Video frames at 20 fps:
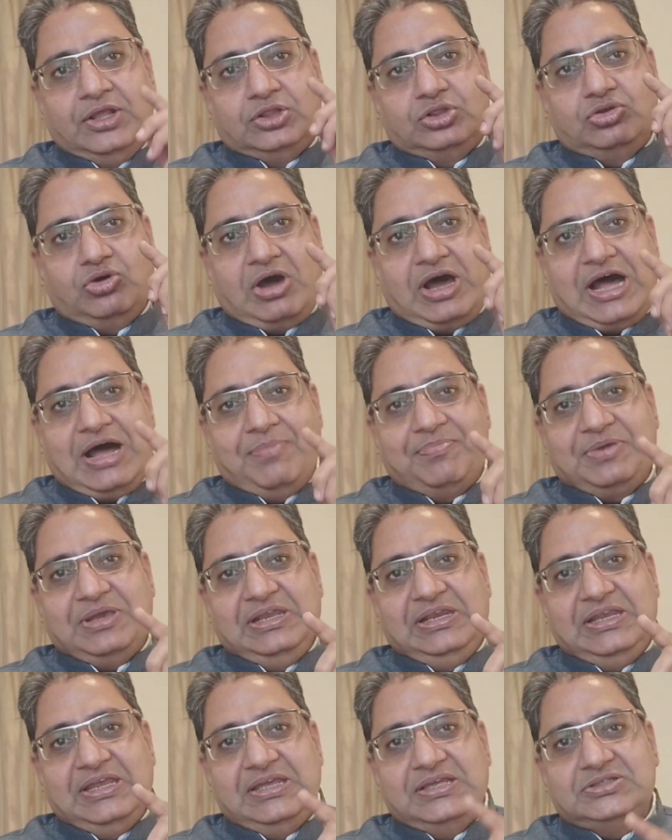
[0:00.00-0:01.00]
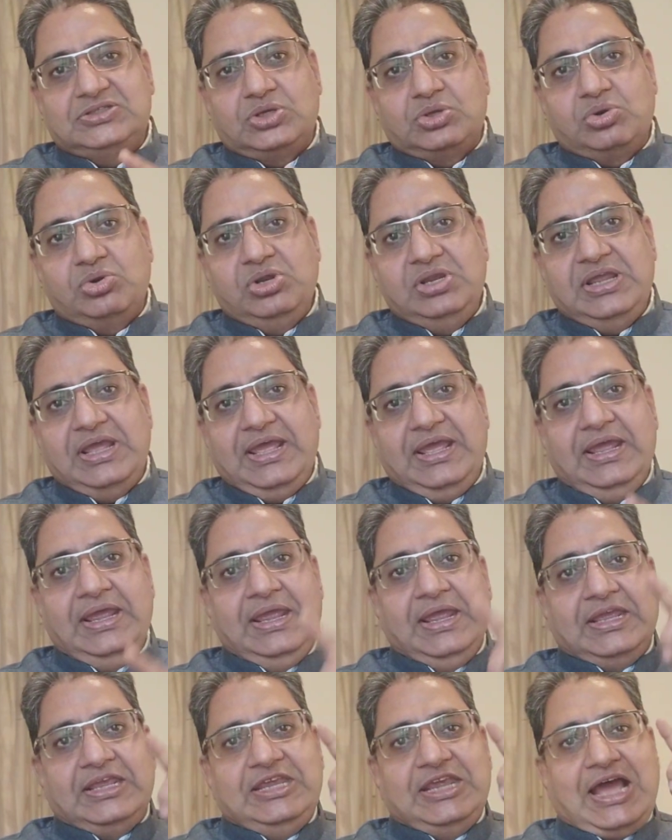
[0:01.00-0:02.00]
तो आपके लिए जरूरी है
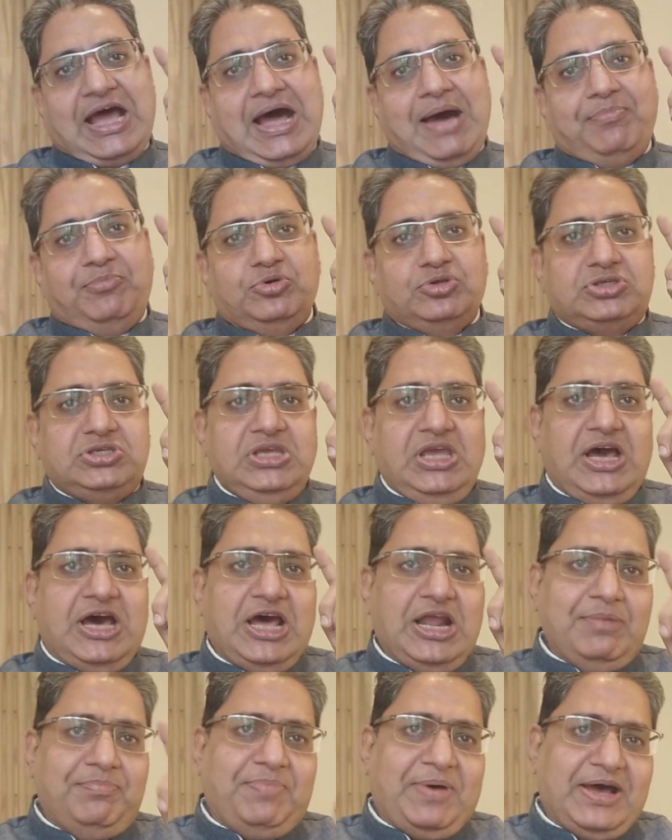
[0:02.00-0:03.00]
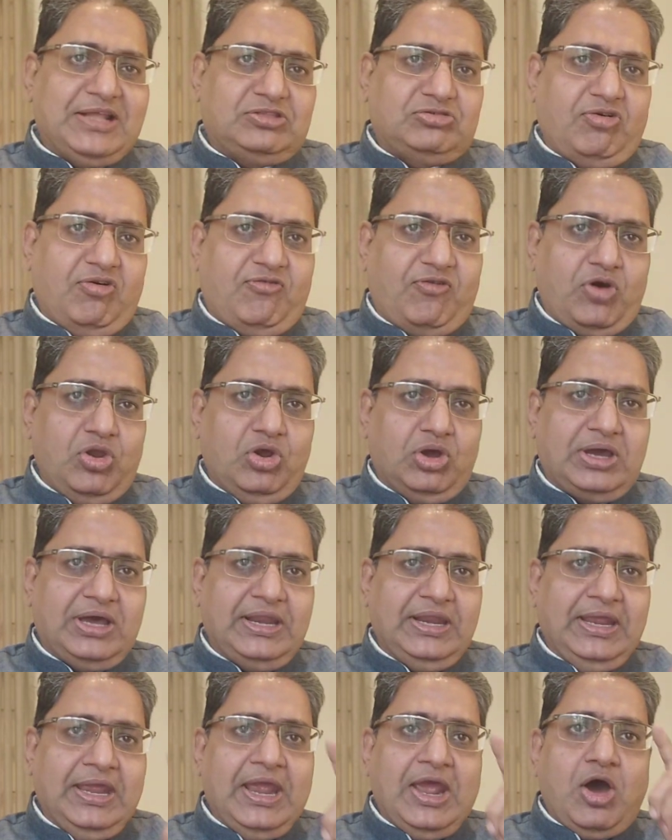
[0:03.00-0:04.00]
कि आप उसकी हर बात को फॉलो
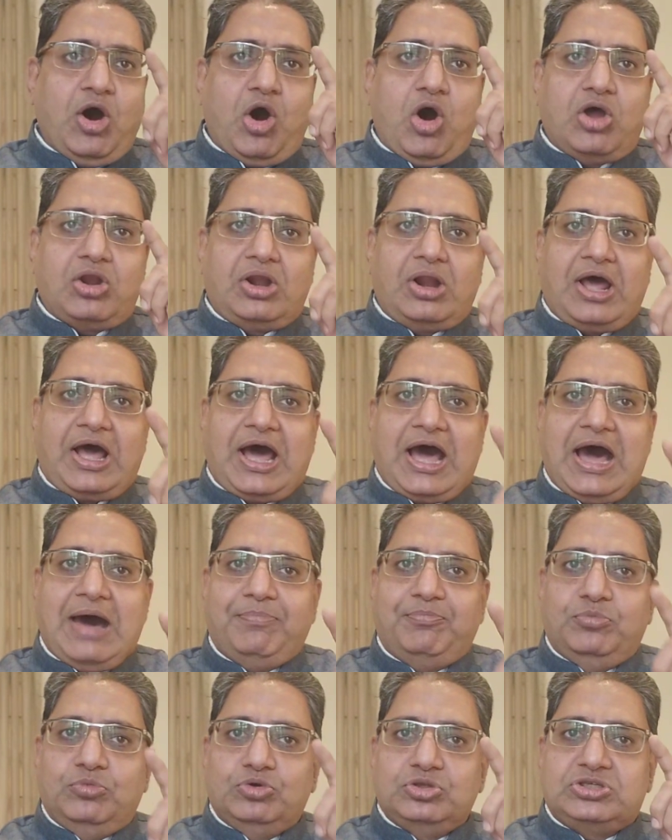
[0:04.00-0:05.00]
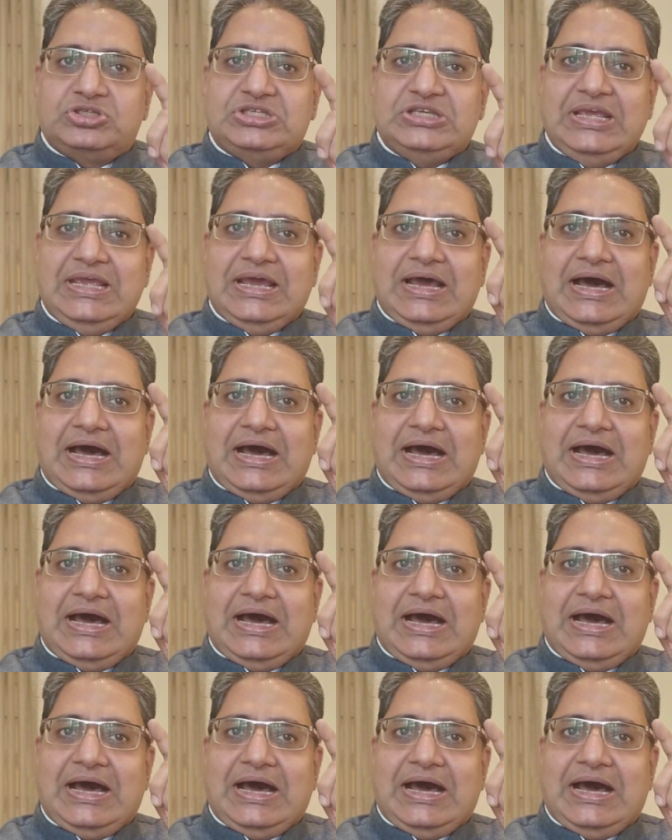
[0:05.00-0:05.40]
करें और आप उससे